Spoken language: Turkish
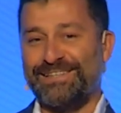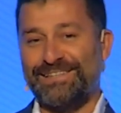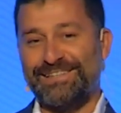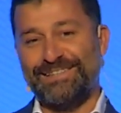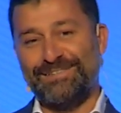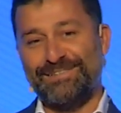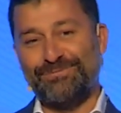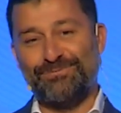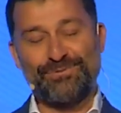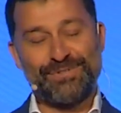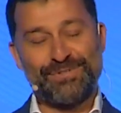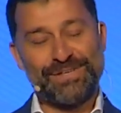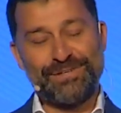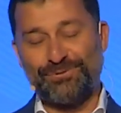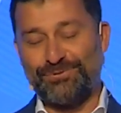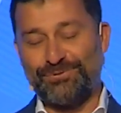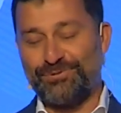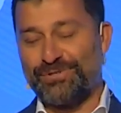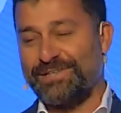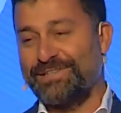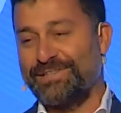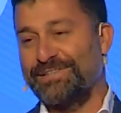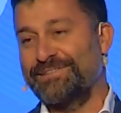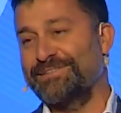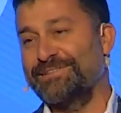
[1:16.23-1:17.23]
e, üç sene
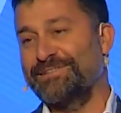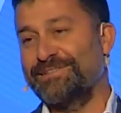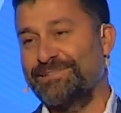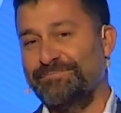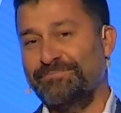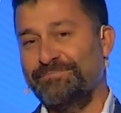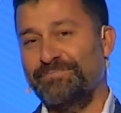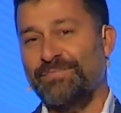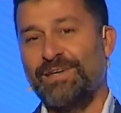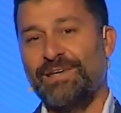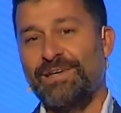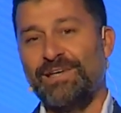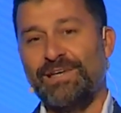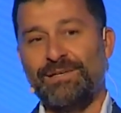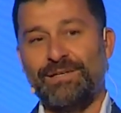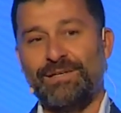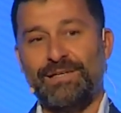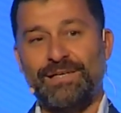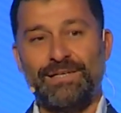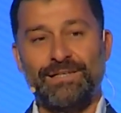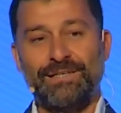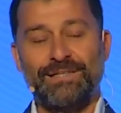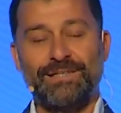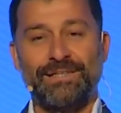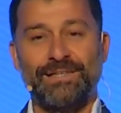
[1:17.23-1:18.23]
önce katıldım
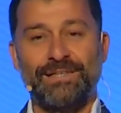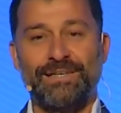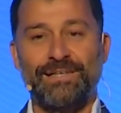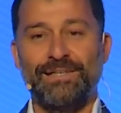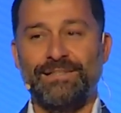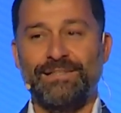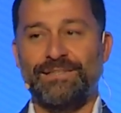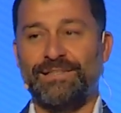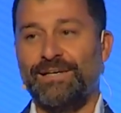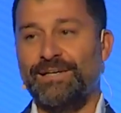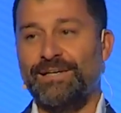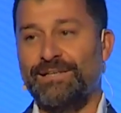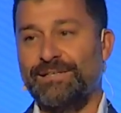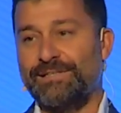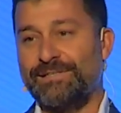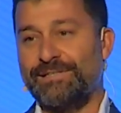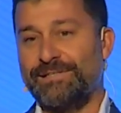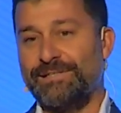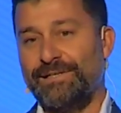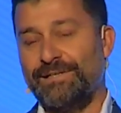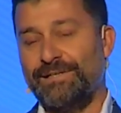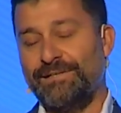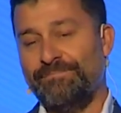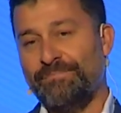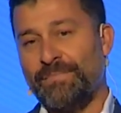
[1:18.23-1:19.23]
e, Kariyanet
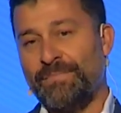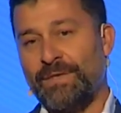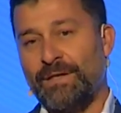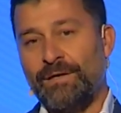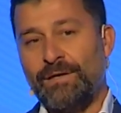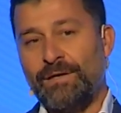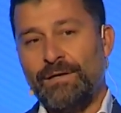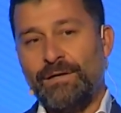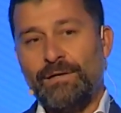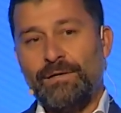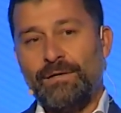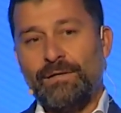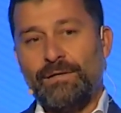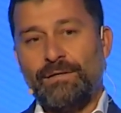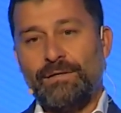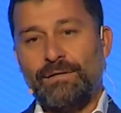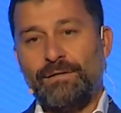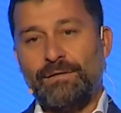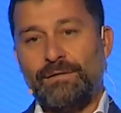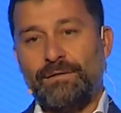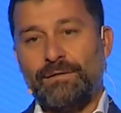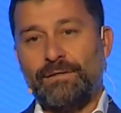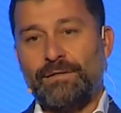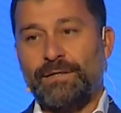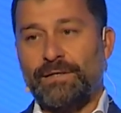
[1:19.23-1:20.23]
ailesine.
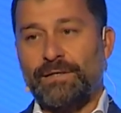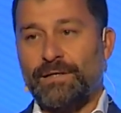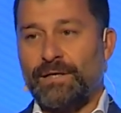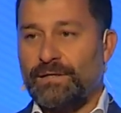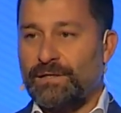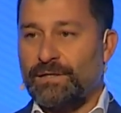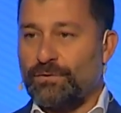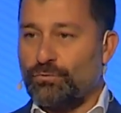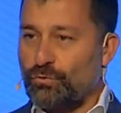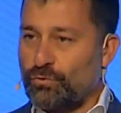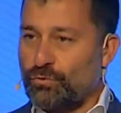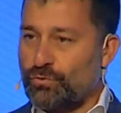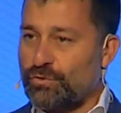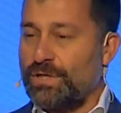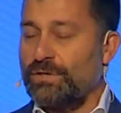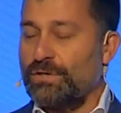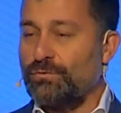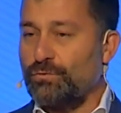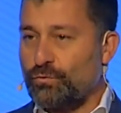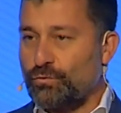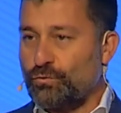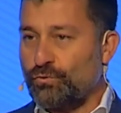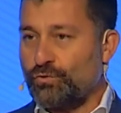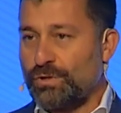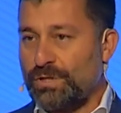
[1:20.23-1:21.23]
E, Kariyanet
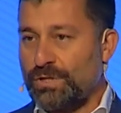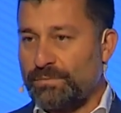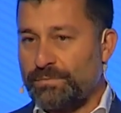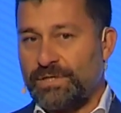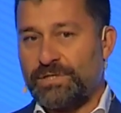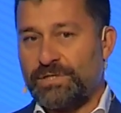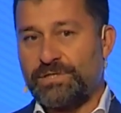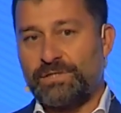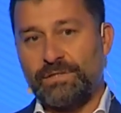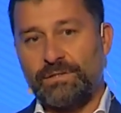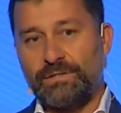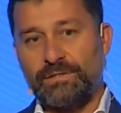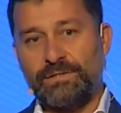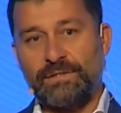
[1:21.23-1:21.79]
99'da başladı